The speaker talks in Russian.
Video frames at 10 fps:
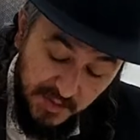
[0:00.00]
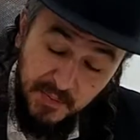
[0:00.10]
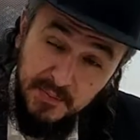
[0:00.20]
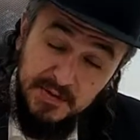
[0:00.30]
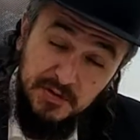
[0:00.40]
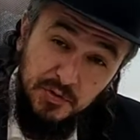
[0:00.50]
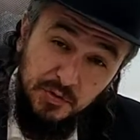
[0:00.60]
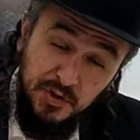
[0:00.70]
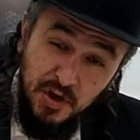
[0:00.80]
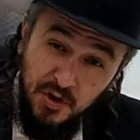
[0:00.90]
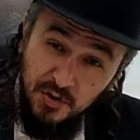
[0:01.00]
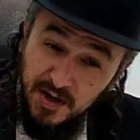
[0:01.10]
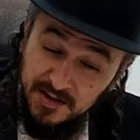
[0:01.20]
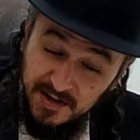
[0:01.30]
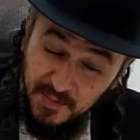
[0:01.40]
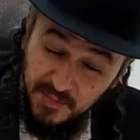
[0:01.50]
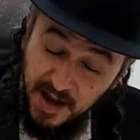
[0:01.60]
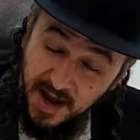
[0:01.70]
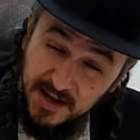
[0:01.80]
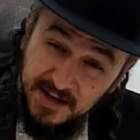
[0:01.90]
бемициют. Он говорит, это
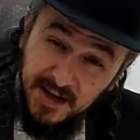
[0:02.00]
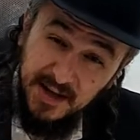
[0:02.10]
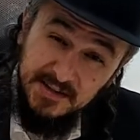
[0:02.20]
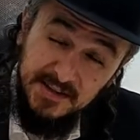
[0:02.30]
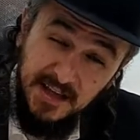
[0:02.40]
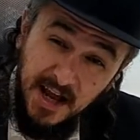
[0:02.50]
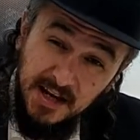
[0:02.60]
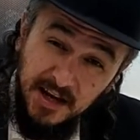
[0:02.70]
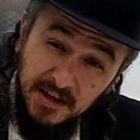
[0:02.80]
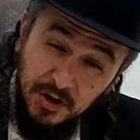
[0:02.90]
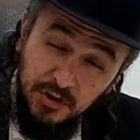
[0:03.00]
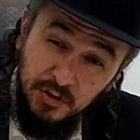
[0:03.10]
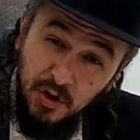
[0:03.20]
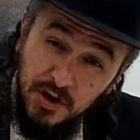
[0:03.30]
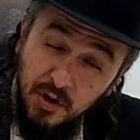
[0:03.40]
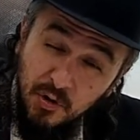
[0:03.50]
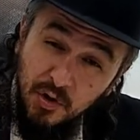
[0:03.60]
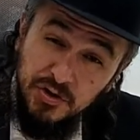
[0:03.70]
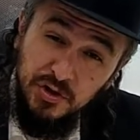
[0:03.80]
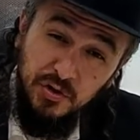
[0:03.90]
маленькая деталь, но она
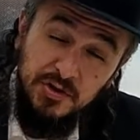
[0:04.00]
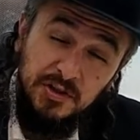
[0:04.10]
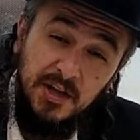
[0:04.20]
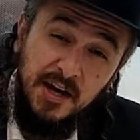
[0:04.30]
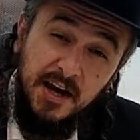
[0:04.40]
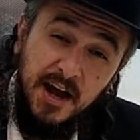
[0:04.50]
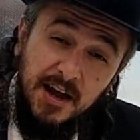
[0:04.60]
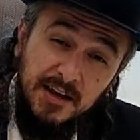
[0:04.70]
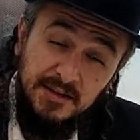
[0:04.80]
очень-очень дорогая, эта